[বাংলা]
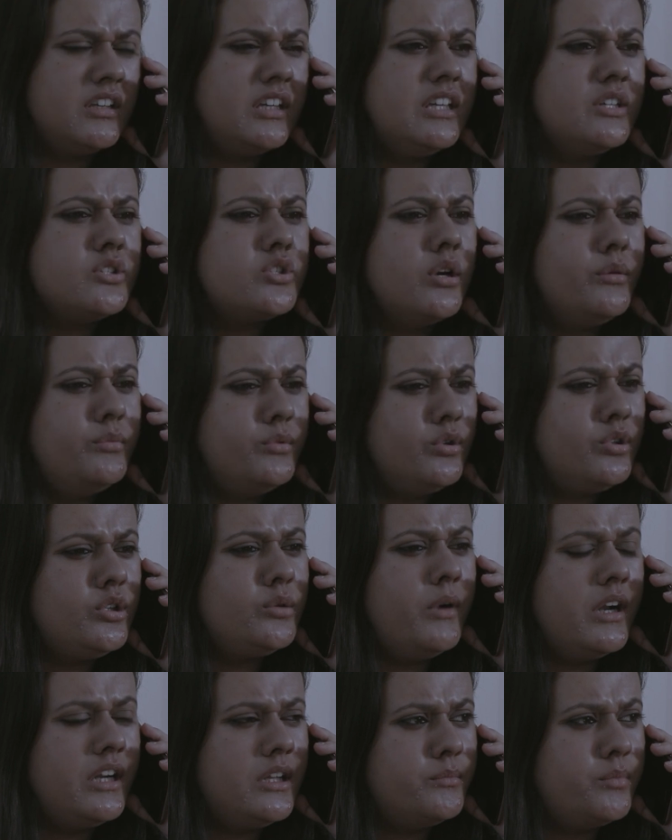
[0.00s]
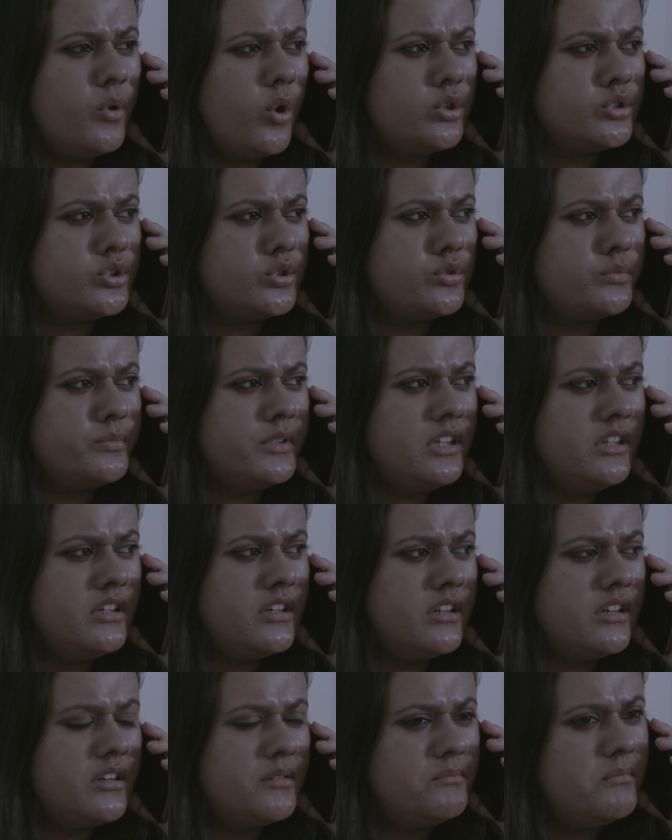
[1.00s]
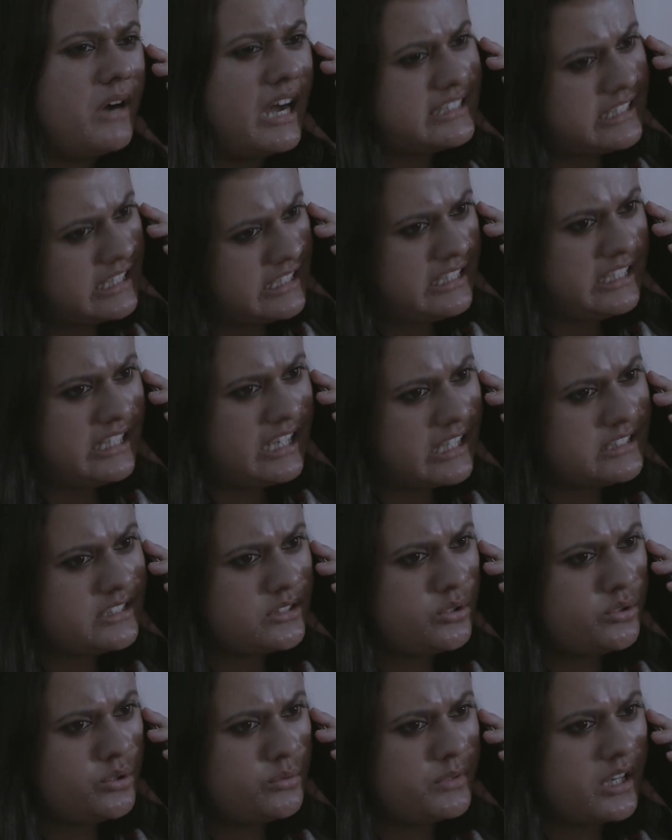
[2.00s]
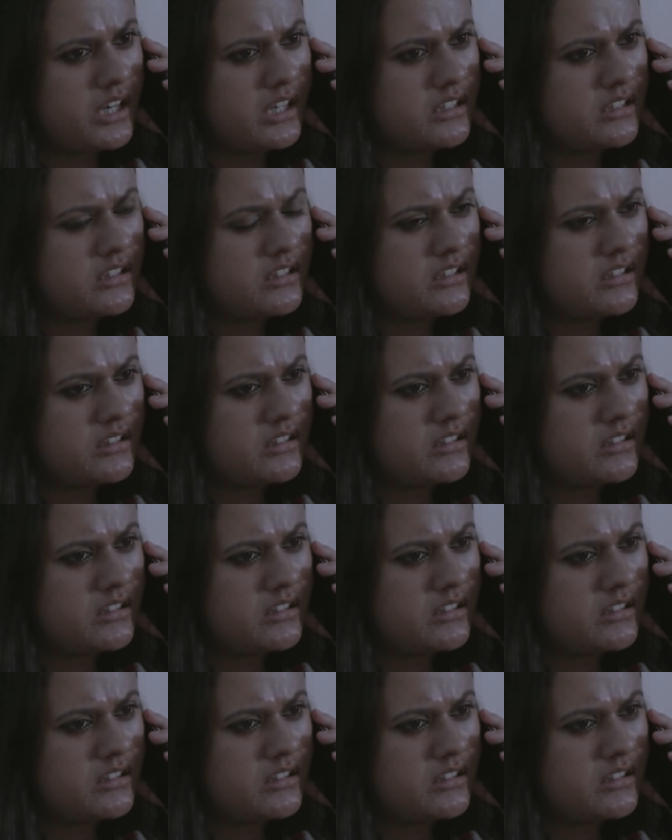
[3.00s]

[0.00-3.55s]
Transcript: কি সব উল্টো পাল্টা বকছো তুমি মাথার ঠিক আছে তো তোমার